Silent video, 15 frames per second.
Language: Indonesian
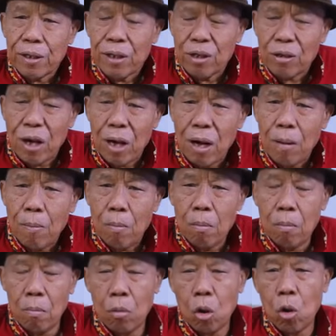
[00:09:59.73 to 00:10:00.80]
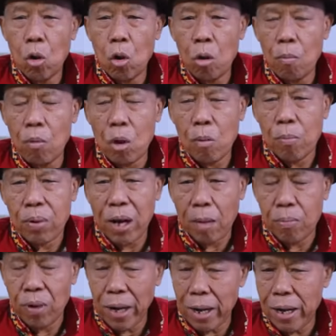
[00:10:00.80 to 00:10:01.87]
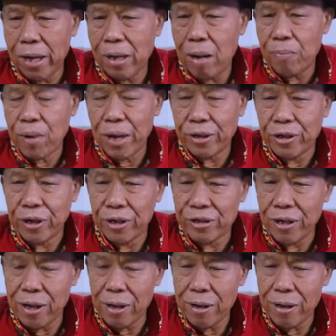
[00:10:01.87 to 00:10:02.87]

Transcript: kita ngomong belak-belakan apa adanya,